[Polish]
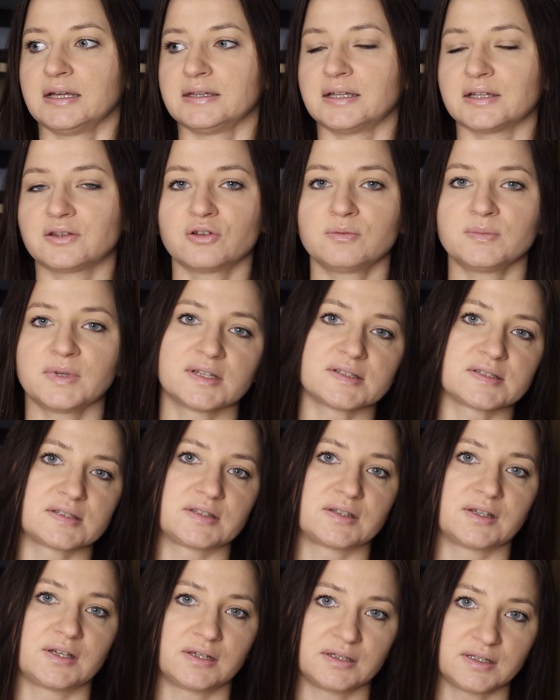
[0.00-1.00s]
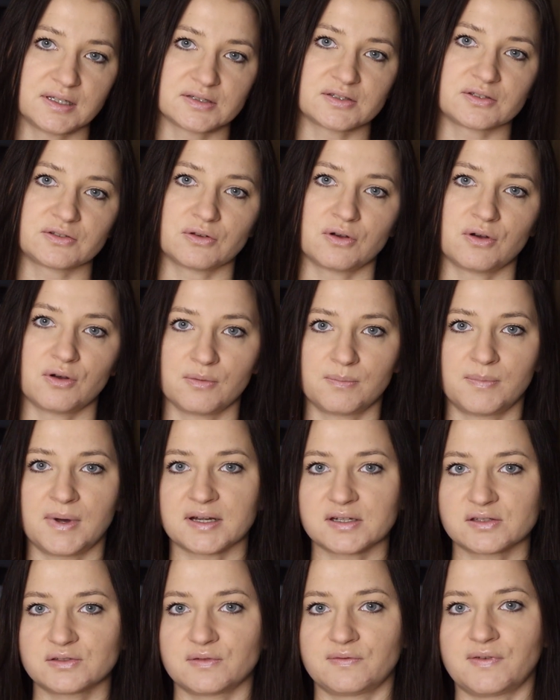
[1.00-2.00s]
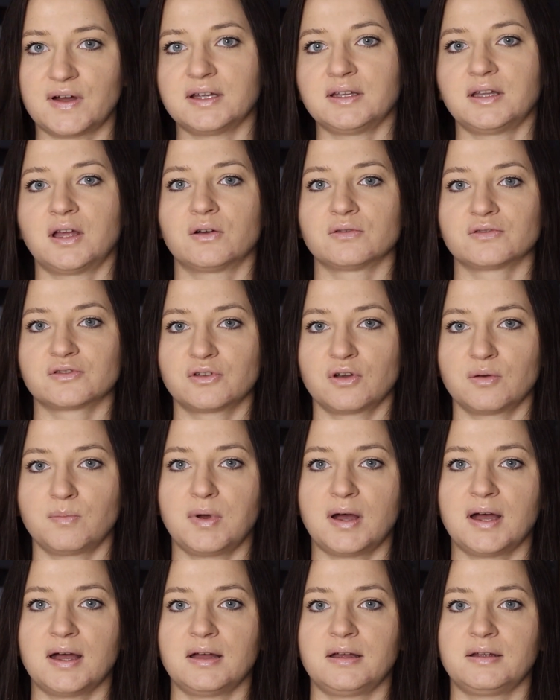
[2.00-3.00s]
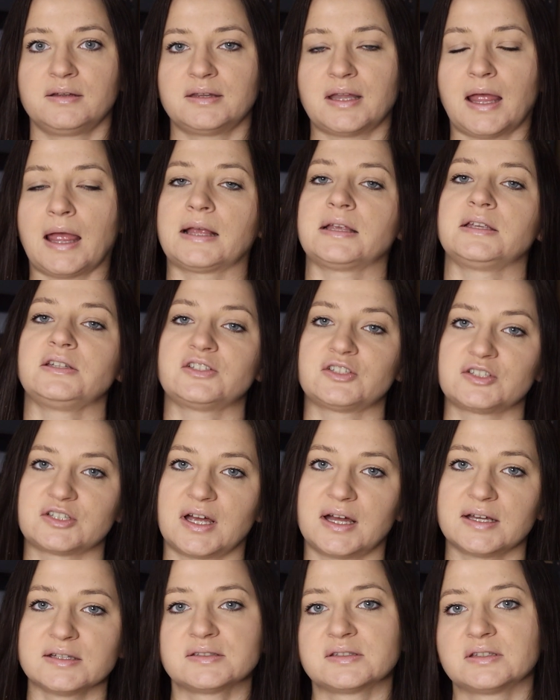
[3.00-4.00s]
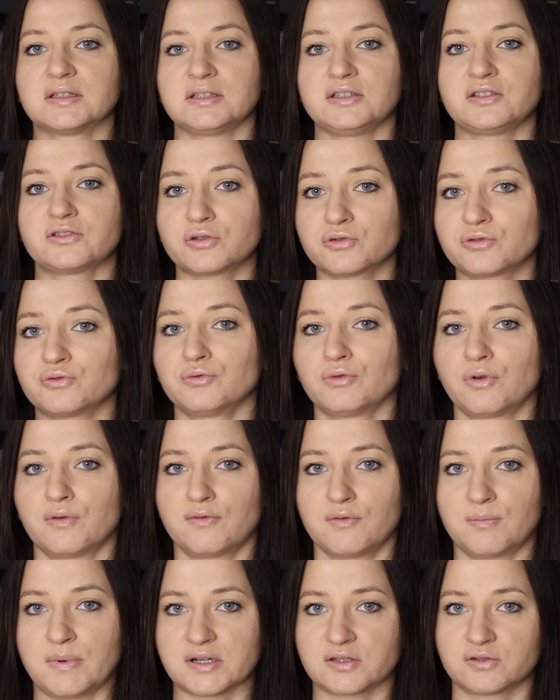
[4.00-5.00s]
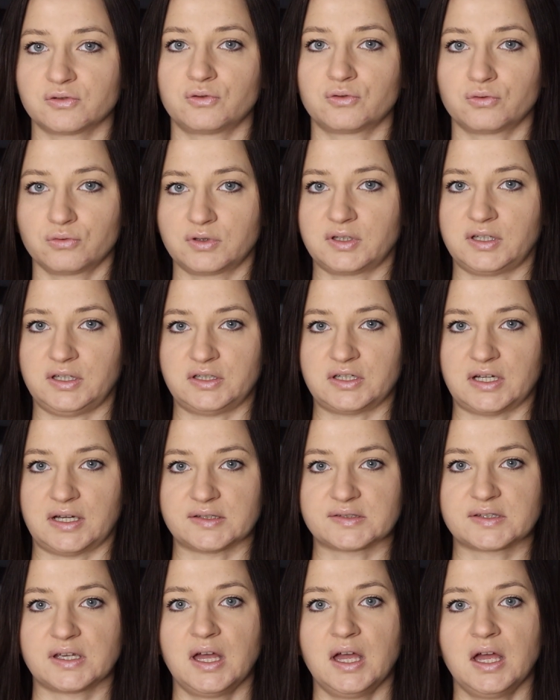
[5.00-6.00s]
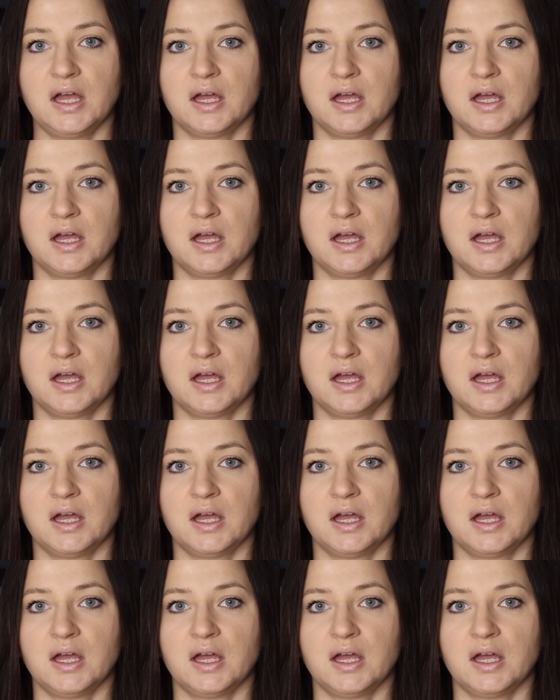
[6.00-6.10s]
Natomiast jest to bardzo fajna ozdoba na jakiś czas i stosunkowo bardzo krótki czas.